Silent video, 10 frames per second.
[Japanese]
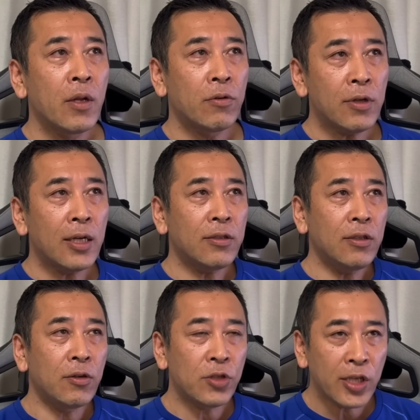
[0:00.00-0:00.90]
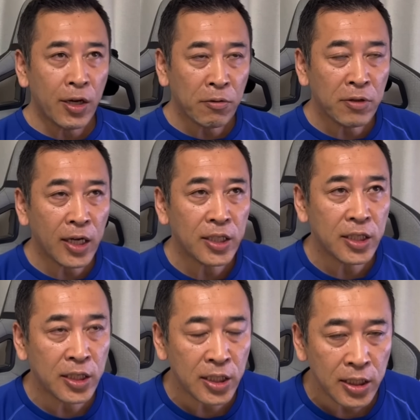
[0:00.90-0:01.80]
おそらくロシア領土内に
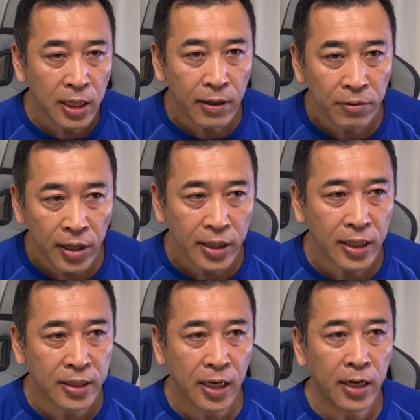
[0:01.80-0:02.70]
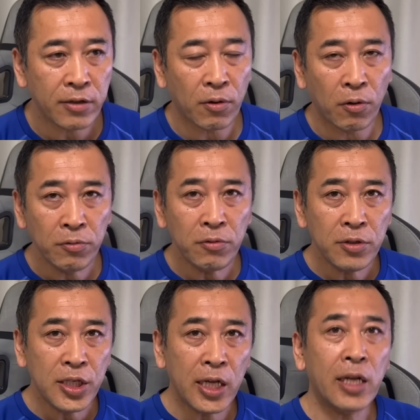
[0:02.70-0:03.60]
西側の兵器が使われるの本当
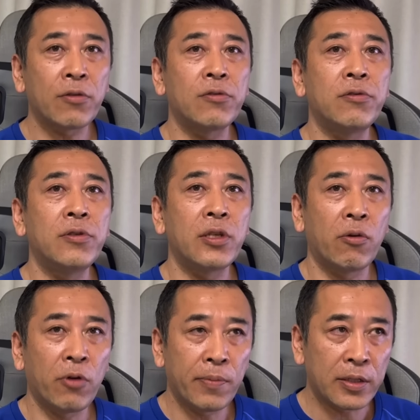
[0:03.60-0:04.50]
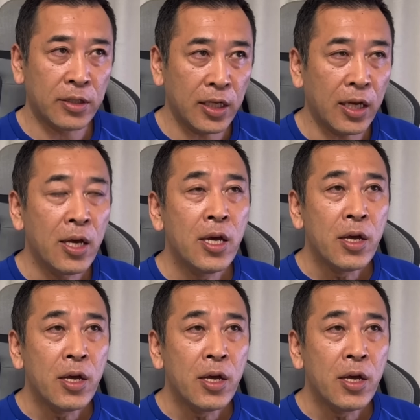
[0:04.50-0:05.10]
に嫌だというふうに思いますし、